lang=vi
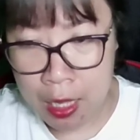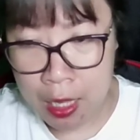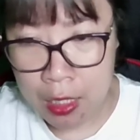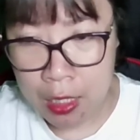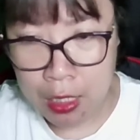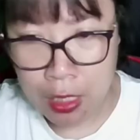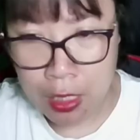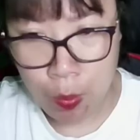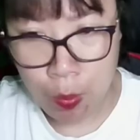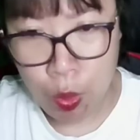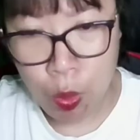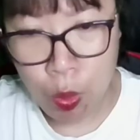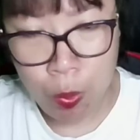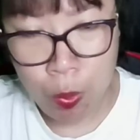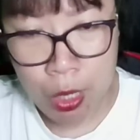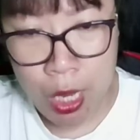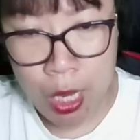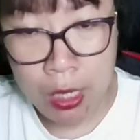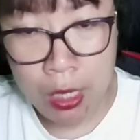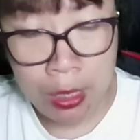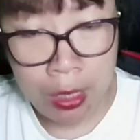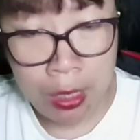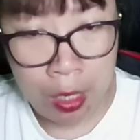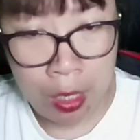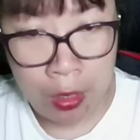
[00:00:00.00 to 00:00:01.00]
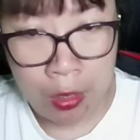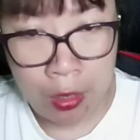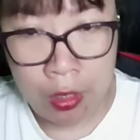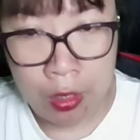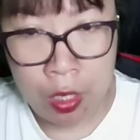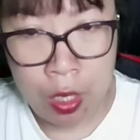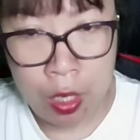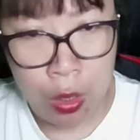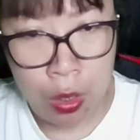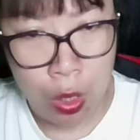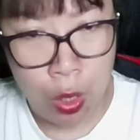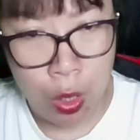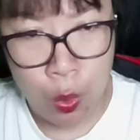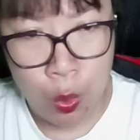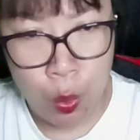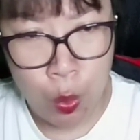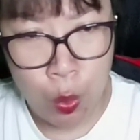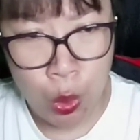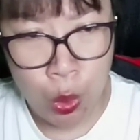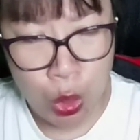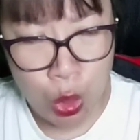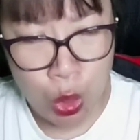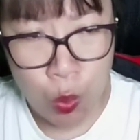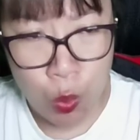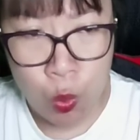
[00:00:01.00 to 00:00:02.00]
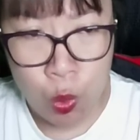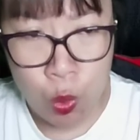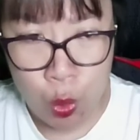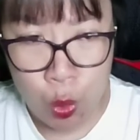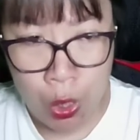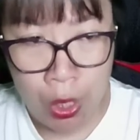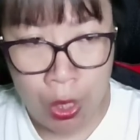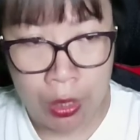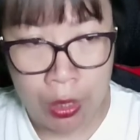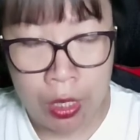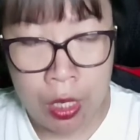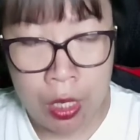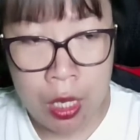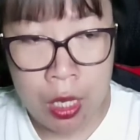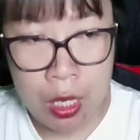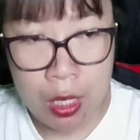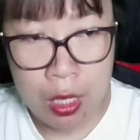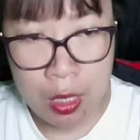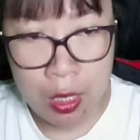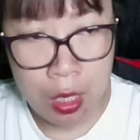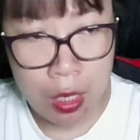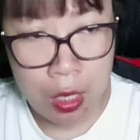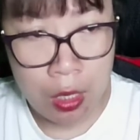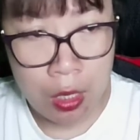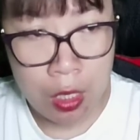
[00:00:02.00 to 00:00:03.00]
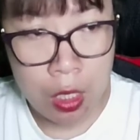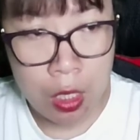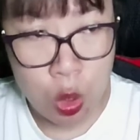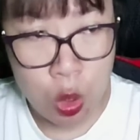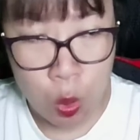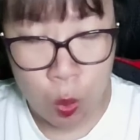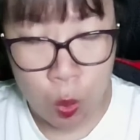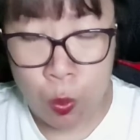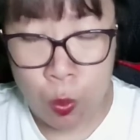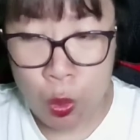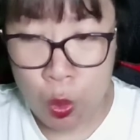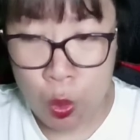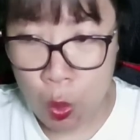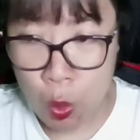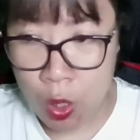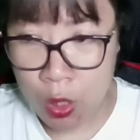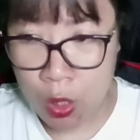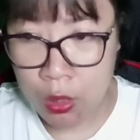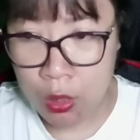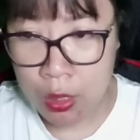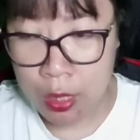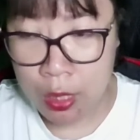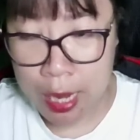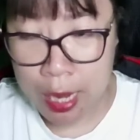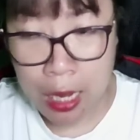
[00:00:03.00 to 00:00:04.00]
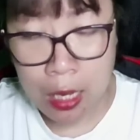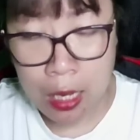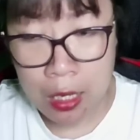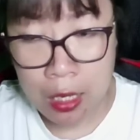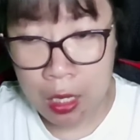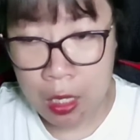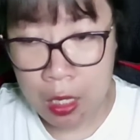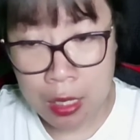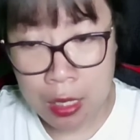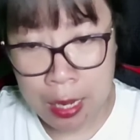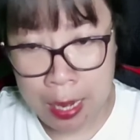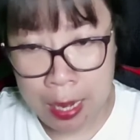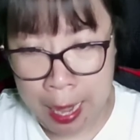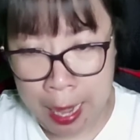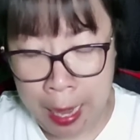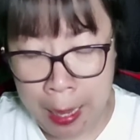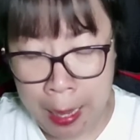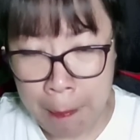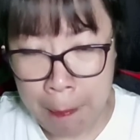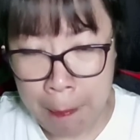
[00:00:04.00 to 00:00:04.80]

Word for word: Trong lúc nhất thời, ngọn núi rung chuyển, trời như sụp xuống, đất nứt nẻ.